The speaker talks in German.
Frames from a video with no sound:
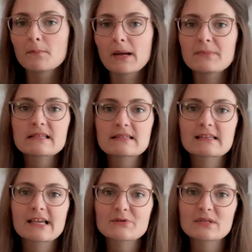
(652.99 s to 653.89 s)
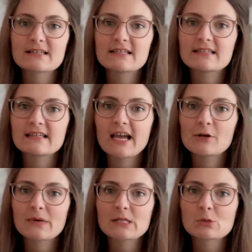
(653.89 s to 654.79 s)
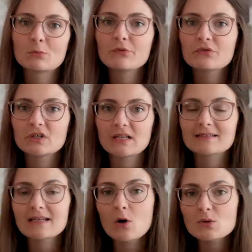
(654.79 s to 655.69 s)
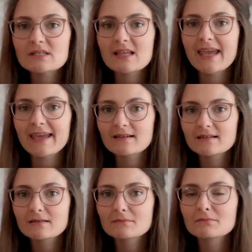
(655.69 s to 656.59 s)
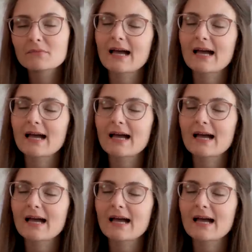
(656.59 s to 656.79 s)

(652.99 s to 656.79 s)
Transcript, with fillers: Bei mir ist es eher so, dass ich die Teile mal zum Lüften nach draußen hänge.